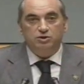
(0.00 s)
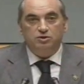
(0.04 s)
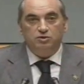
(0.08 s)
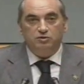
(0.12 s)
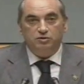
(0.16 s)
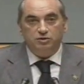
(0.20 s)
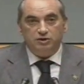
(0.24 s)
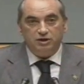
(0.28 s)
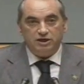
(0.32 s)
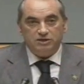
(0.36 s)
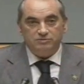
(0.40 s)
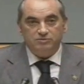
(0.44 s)
y
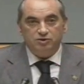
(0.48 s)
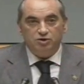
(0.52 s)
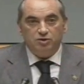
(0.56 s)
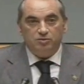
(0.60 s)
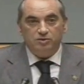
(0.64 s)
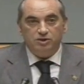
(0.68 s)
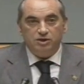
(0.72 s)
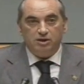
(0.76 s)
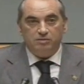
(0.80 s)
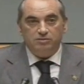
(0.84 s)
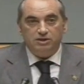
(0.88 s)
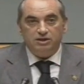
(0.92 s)
el respeto
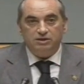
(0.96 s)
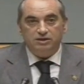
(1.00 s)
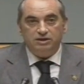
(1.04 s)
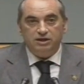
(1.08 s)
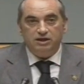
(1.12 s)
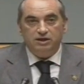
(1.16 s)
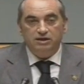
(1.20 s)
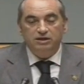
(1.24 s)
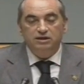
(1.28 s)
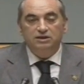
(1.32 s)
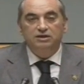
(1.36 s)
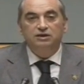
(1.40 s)

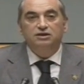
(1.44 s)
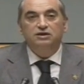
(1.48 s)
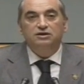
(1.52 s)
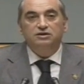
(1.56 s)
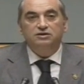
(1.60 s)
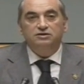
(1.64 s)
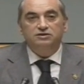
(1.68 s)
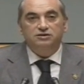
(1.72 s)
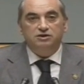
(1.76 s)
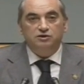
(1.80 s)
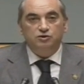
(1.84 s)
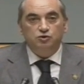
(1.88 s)
medioambiental,
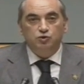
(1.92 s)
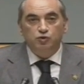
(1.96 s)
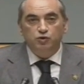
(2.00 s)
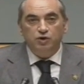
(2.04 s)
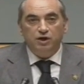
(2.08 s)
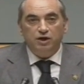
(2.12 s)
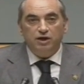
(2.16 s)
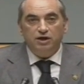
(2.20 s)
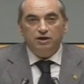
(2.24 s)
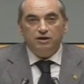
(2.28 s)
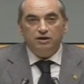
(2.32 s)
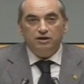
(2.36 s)
sin
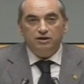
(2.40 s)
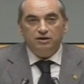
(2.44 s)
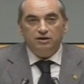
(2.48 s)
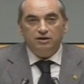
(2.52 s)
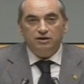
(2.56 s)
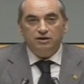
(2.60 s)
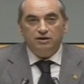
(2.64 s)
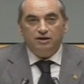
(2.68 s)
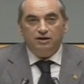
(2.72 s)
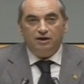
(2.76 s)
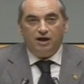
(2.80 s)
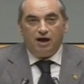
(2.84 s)
duda
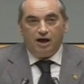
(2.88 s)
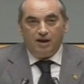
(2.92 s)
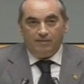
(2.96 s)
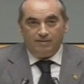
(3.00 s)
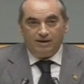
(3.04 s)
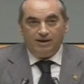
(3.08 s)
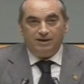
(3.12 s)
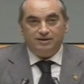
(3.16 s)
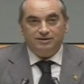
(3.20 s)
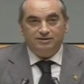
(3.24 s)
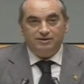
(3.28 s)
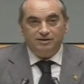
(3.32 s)

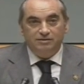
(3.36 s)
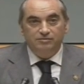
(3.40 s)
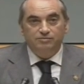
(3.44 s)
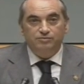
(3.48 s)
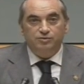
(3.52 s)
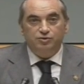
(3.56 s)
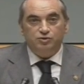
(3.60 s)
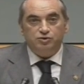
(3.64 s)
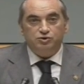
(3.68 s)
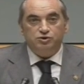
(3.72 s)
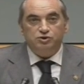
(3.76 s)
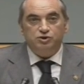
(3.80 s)
habrá
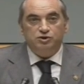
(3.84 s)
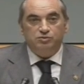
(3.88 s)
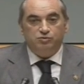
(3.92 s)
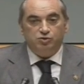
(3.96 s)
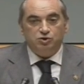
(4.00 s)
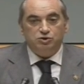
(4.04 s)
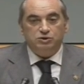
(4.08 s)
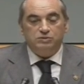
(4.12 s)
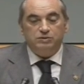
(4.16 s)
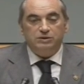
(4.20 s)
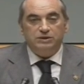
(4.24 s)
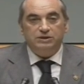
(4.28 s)
tiempos y
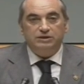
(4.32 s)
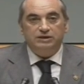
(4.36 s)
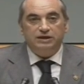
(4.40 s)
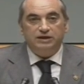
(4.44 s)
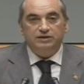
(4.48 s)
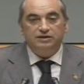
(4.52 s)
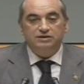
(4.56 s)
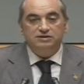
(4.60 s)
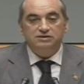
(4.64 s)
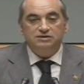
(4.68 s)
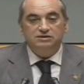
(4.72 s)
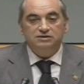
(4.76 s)

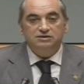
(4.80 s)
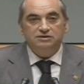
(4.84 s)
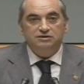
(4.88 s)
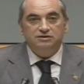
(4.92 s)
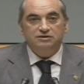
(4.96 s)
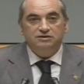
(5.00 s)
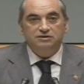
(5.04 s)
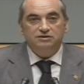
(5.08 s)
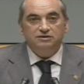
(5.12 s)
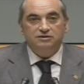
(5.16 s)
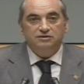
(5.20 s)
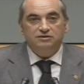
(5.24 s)
posibilidades
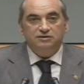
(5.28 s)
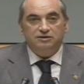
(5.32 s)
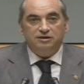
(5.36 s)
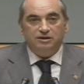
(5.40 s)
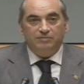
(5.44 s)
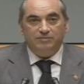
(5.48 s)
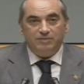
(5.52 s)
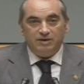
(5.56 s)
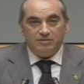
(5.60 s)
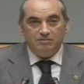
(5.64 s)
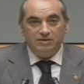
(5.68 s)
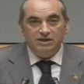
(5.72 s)
que
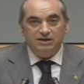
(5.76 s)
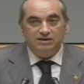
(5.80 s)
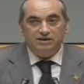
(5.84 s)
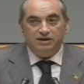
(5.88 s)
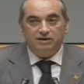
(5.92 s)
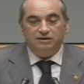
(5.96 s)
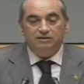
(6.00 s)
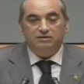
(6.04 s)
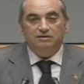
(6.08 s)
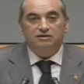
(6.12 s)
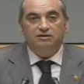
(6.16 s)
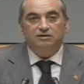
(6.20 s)

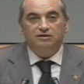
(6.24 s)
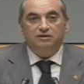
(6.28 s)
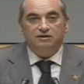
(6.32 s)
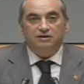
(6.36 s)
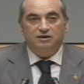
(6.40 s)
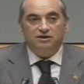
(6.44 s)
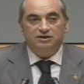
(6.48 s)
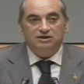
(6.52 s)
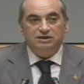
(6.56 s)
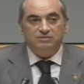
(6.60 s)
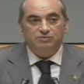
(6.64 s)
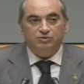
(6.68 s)
permitan que
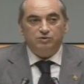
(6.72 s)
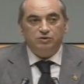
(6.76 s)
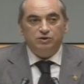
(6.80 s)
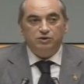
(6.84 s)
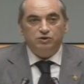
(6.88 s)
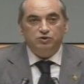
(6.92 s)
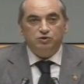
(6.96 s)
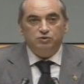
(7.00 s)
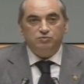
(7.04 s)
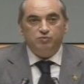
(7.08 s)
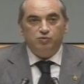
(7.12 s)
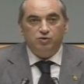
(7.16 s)
este
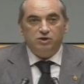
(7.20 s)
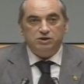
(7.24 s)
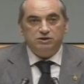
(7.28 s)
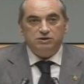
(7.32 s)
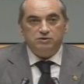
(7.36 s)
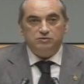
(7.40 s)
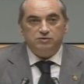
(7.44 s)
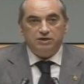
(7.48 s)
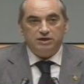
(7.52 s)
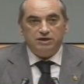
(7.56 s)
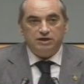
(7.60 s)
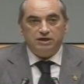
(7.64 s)
proyecto pueda ser
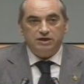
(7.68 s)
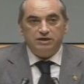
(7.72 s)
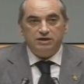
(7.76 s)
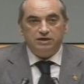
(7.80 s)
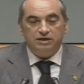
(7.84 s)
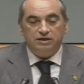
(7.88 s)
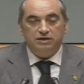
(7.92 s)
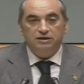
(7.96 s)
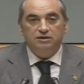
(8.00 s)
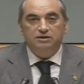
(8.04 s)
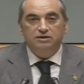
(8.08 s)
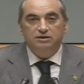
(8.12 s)
una
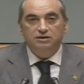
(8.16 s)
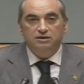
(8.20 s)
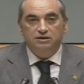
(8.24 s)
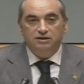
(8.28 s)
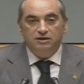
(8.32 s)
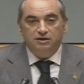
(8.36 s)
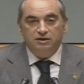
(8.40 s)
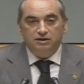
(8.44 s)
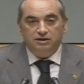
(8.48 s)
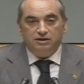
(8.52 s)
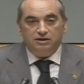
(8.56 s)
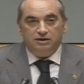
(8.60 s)
realidad.
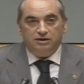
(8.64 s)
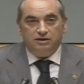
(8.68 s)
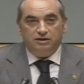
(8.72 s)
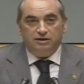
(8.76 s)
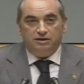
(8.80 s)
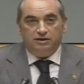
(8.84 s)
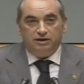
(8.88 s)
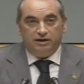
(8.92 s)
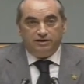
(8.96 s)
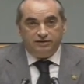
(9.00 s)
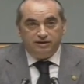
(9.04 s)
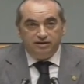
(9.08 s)
Y
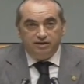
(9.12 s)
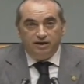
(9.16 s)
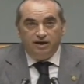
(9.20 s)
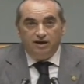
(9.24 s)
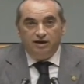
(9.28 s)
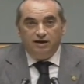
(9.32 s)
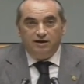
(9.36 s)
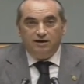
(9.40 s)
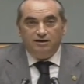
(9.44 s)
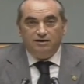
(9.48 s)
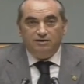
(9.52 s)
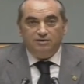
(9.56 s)
la cena,
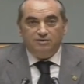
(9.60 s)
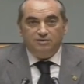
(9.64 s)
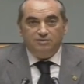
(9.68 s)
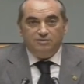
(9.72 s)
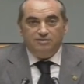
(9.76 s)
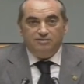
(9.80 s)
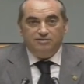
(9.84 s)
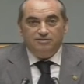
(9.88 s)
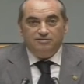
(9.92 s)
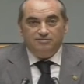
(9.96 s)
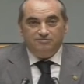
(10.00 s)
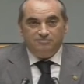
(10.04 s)

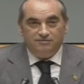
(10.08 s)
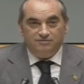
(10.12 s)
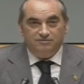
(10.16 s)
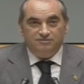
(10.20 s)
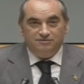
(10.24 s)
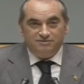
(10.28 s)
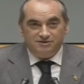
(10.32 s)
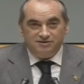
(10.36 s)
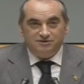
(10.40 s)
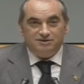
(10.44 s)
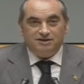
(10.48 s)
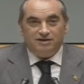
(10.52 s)

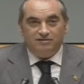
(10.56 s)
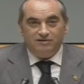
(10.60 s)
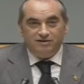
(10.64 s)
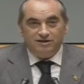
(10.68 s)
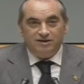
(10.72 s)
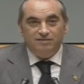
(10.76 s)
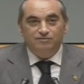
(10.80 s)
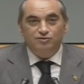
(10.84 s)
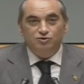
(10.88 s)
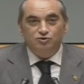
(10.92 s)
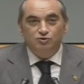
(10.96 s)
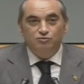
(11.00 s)
si
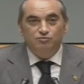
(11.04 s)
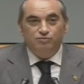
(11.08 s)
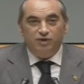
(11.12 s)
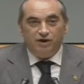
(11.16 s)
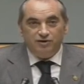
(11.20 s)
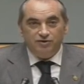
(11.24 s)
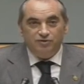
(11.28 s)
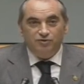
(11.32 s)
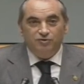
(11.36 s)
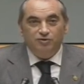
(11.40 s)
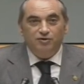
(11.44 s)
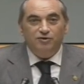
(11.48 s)
establecemos un
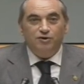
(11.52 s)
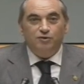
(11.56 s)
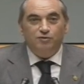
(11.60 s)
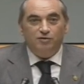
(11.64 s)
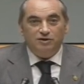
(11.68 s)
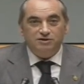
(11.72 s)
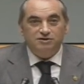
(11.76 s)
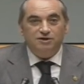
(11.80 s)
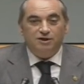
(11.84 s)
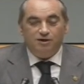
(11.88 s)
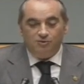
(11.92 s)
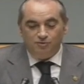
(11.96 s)
plazo, igual
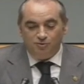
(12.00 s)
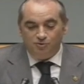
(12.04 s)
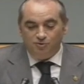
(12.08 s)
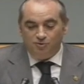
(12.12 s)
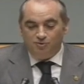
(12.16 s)
se la juego.